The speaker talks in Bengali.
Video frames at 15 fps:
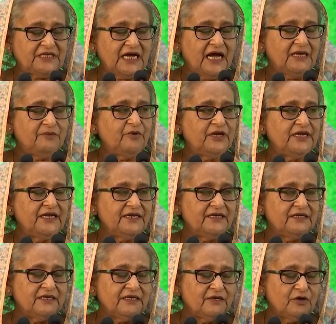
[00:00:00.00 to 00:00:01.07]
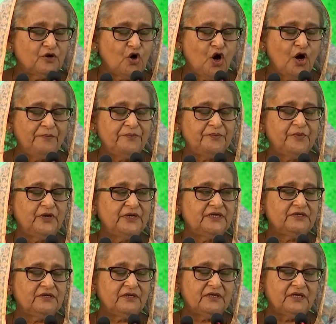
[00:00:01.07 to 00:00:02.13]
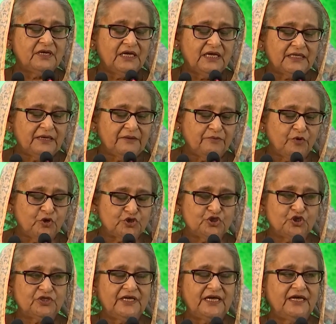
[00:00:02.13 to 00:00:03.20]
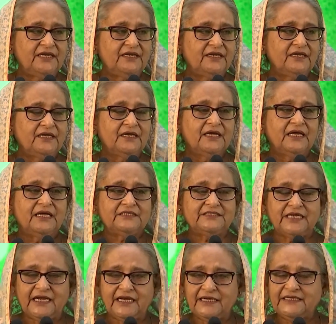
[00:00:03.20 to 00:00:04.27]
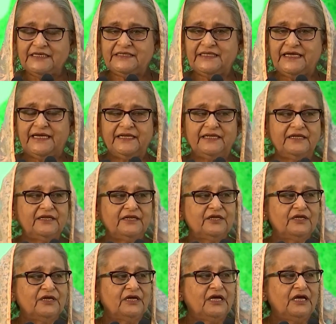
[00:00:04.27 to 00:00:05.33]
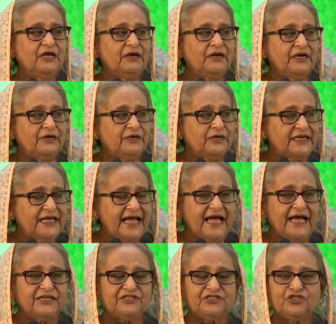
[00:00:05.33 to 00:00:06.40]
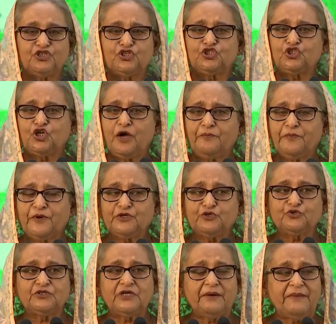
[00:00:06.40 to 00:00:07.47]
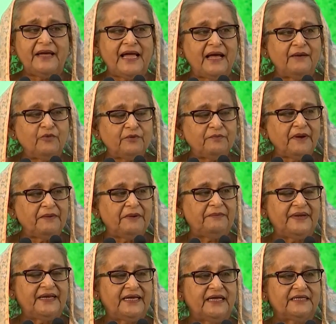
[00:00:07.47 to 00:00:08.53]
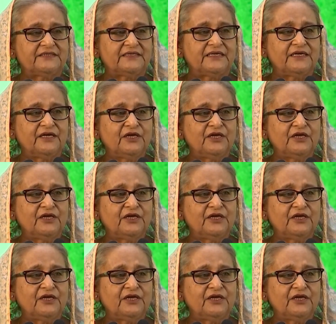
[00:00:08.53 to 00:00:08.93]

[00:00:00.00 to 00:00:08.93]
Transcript: চাল বলেন গম বলেন ভোজ্য তেল জ্বালানি তেল গ্যাস সব কিছুর দাম এমনভাবে বেড়ে গেছে